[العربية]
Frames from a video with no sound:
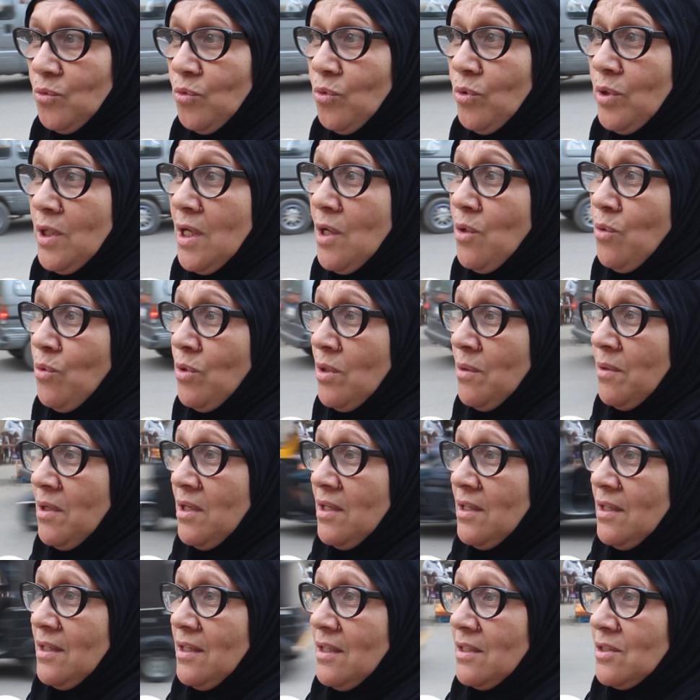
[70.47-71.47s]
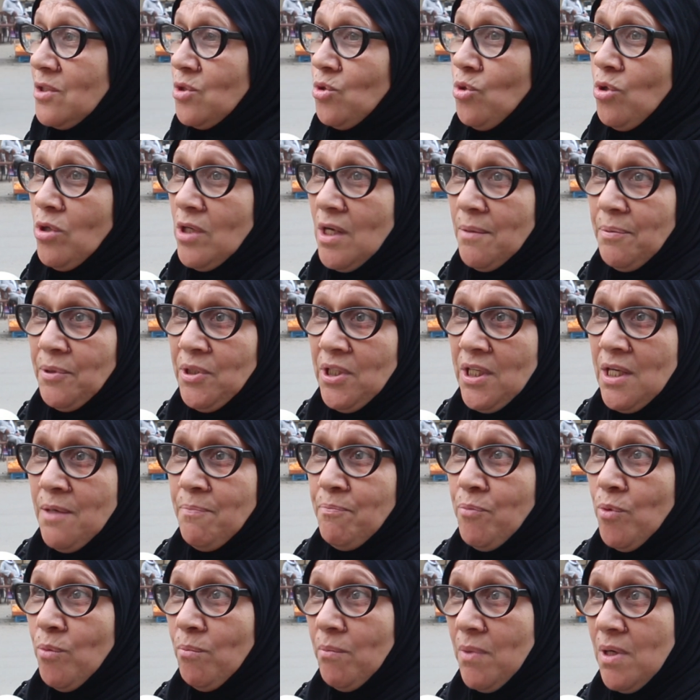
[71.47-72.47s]
ولو الزوجه
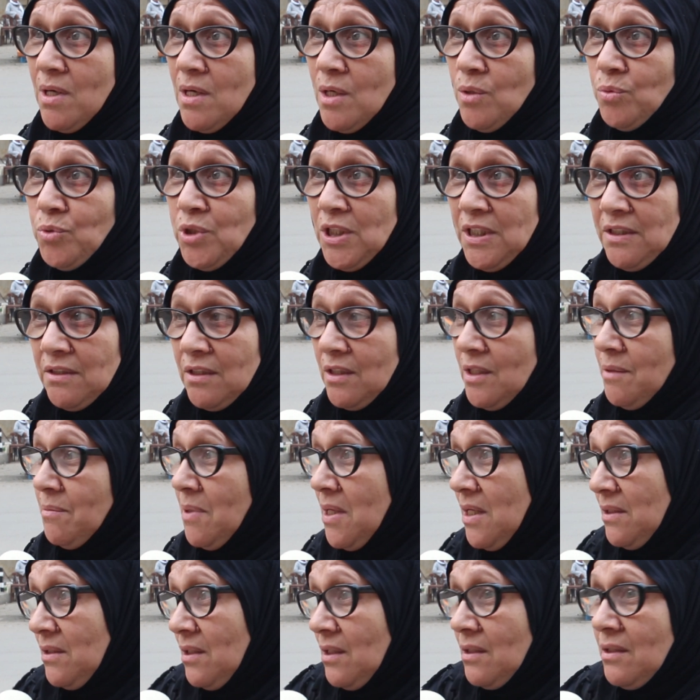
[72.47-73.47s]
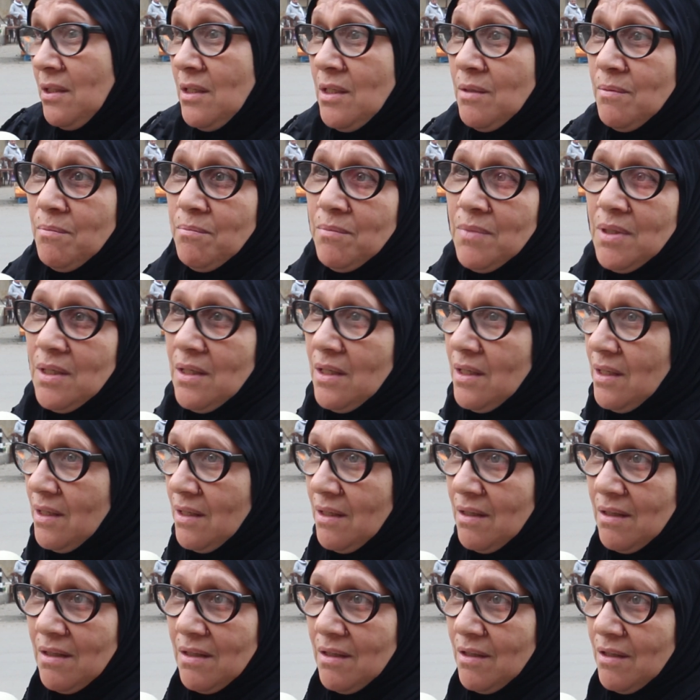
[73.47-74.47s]
بتحب امها وتحترمها تحترم
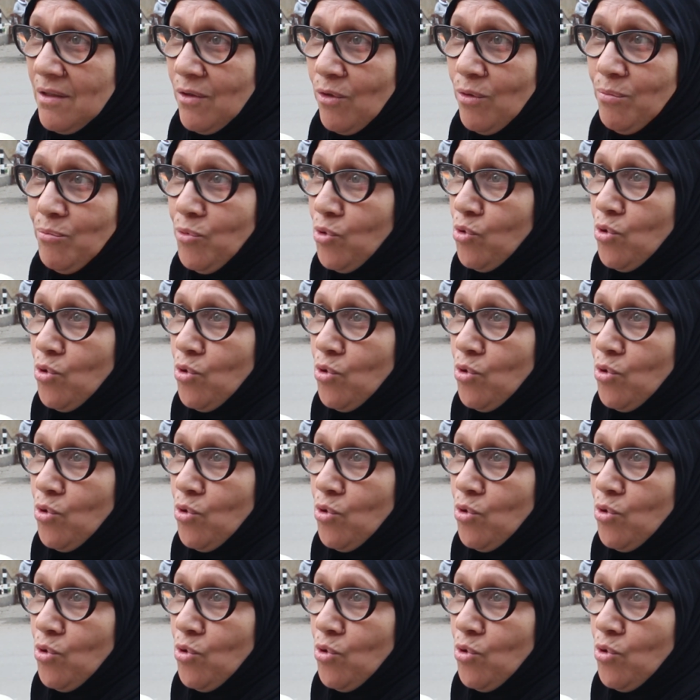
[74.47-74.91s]
آه، ام